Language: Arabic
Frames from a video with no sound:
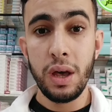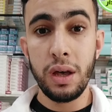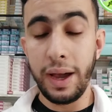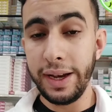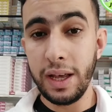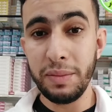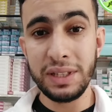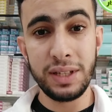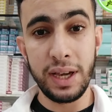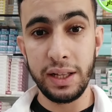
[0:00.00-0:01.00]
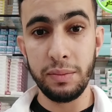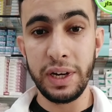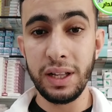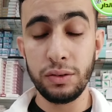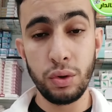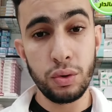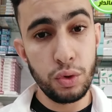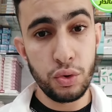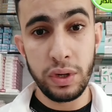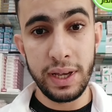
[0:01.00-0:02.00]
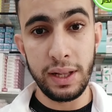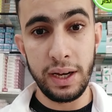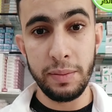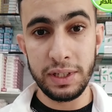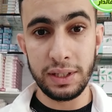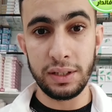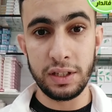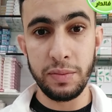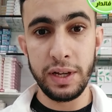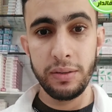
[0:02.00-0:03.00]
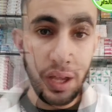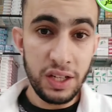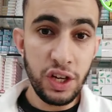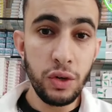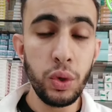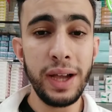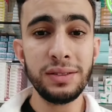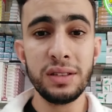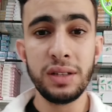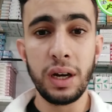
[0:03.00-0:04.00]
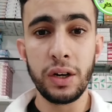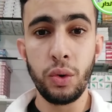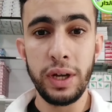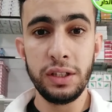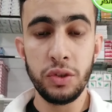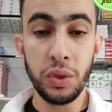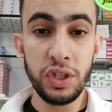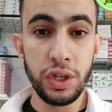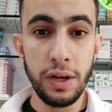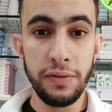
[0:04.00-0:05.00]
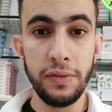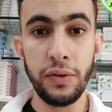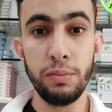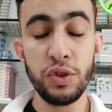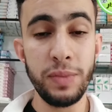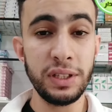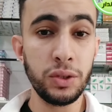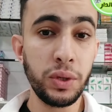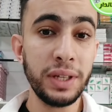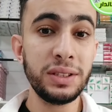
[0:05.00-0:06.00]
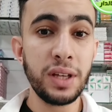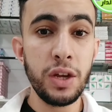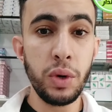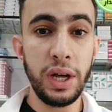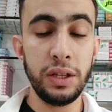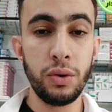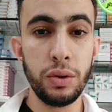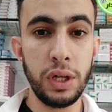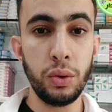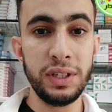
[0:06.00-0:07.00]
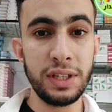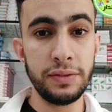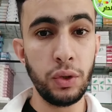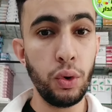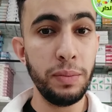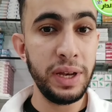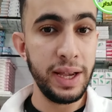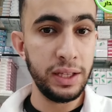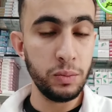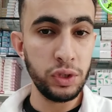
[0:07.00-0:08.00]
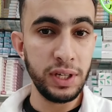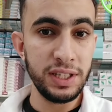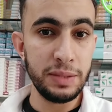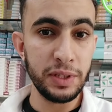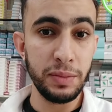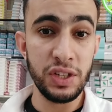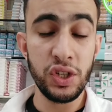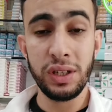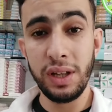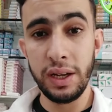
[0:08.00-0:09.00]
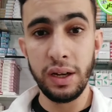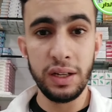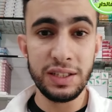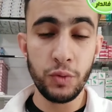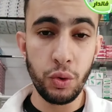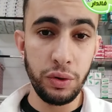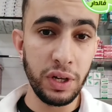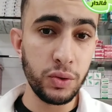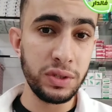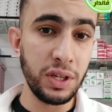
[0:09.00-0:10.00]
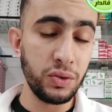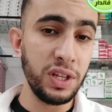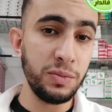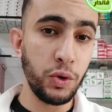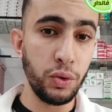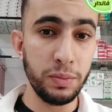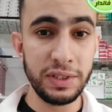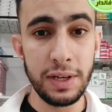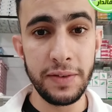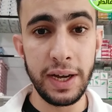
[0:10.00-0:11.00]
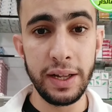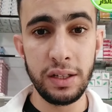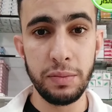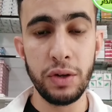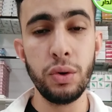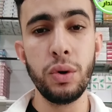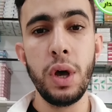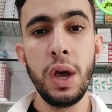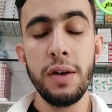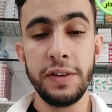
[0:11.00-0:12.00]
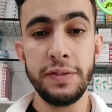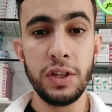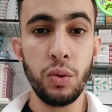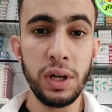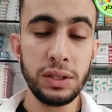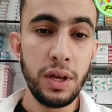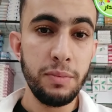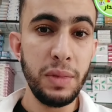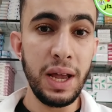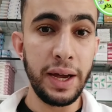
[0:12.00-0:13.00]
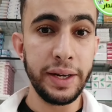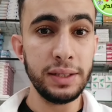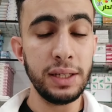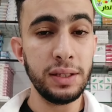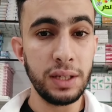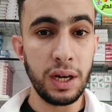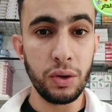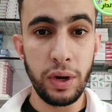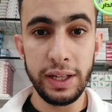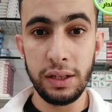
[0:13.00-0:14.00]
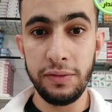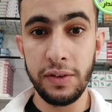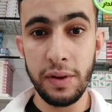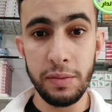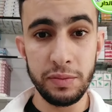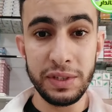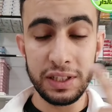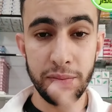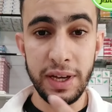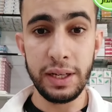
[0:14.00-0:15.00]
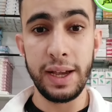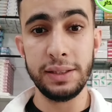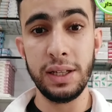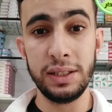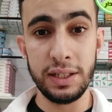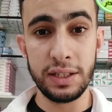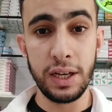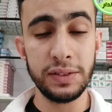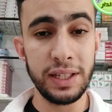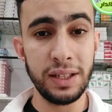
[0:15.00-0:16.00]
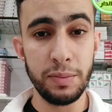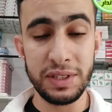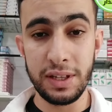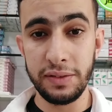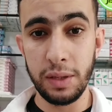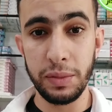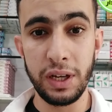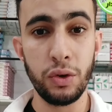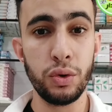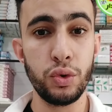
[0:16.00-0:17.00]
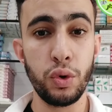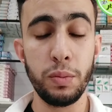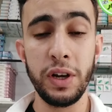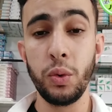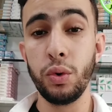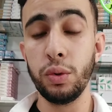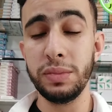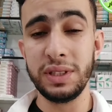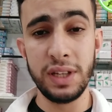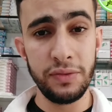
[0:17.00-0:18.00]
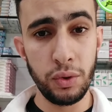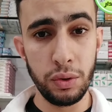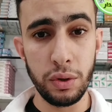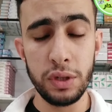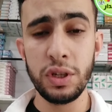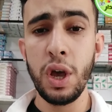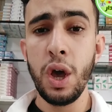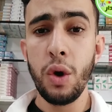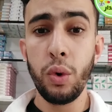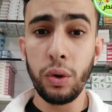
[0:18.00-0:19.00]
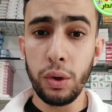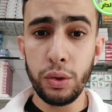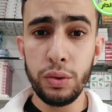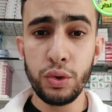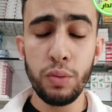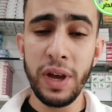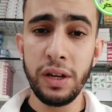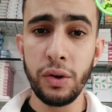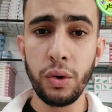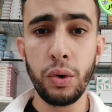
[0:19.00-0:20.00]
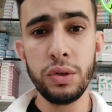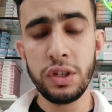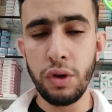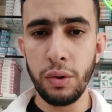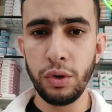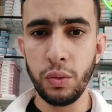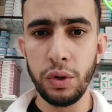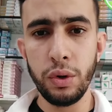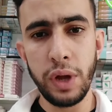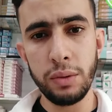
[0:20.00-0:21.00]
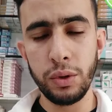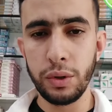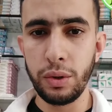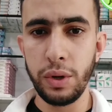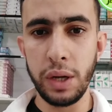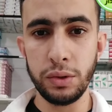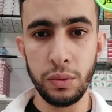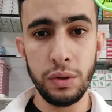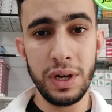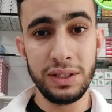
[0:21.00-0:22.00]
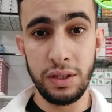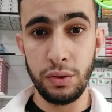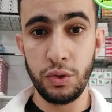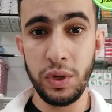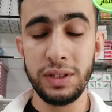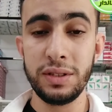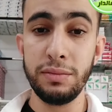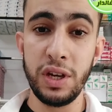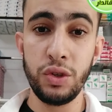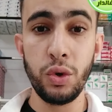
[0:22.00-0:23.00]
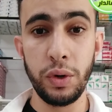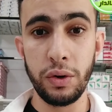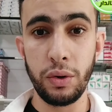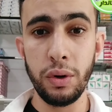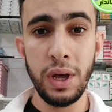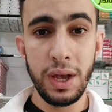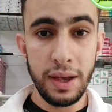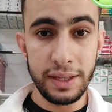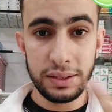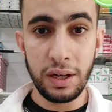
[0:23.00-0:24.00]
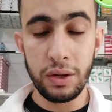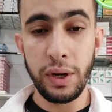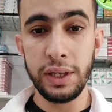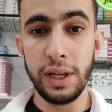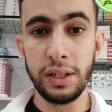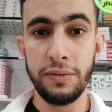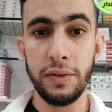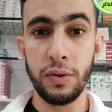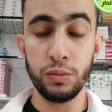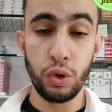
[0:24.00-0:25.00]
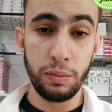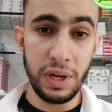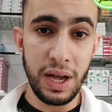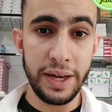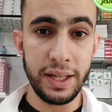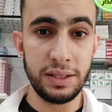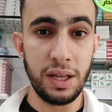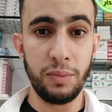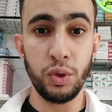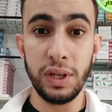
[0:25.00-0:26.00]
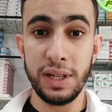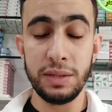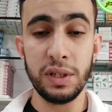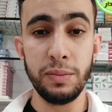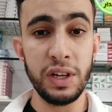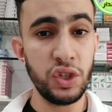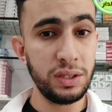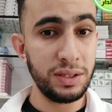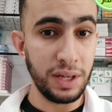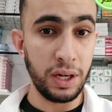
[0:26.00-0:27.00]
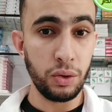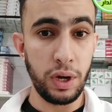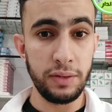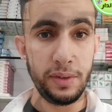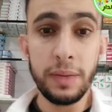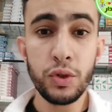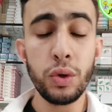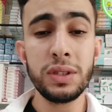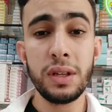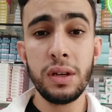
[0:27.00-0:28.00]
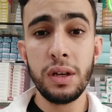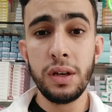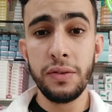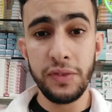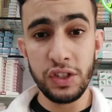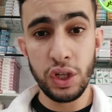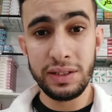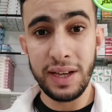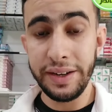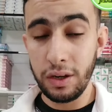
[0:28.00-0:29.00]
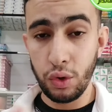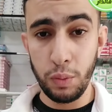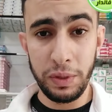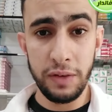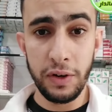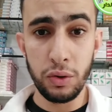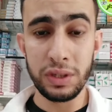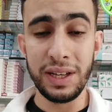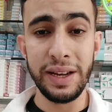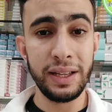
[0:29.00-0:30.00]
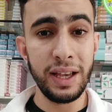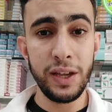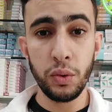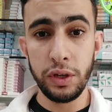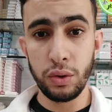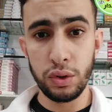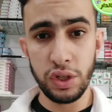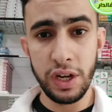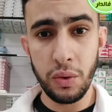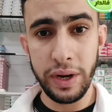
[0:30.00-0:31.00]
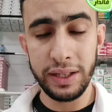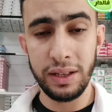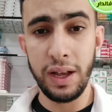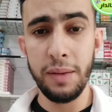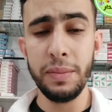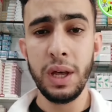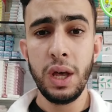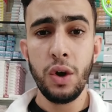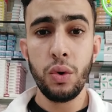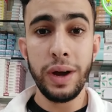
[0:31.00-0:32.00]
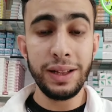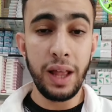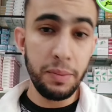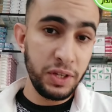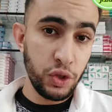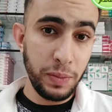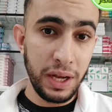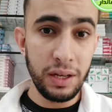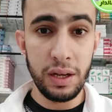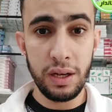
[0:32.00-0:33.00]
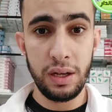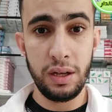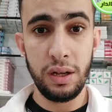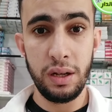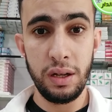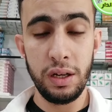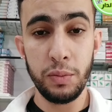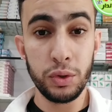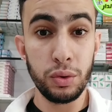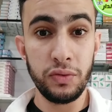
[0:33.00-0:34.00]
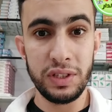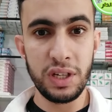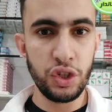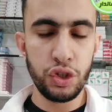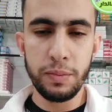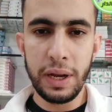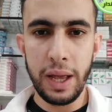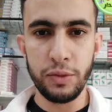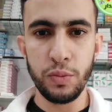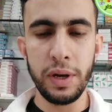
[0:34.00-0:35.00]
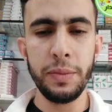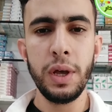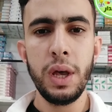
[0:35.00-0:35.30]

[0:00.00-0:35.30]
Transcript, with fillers: آه، علامات تاع هذا المرض دونك وشنو هي هذه العلامات اللي تقدر تبان الحاجه الاولى عندنا التقرحات اللي تولي تجينا في الفم مش معناتها دوكا اي واحد يكون عنده ليزافت يقول بلي عندي متلازمه بهجه لا لا لازم تكون اون اسوسياسيون لازم يكونوا بزاف اعراض يبانوا في نفس الوقت من الاعراض عندنا التقرحات اللي في الفم اللي تبدا تبان عندنا دي عندنا بزاف دي بلاك يخرجوا كبار ويكونوا بزاف دولوغوز ويقعدوا سومان يروحوا يزيدوا يعاودوا يولوا يعاودوا يروحوا يعاودوا يولوا انسي دو سويت تسمى يجوا ويروحوا هاد التقرحات اللي عندنا في الفم دونك من الاعراض تاع متلازمه بهجت التقرحات دوزيام شوز آه، في الجلد تاعنا كومبلي في الكور تاعنا كاع يولي يخرج لنا واحد الحب وهذا الحب يتشبه آه، لي بوطون دو فيزاج يتشبه الحب شباب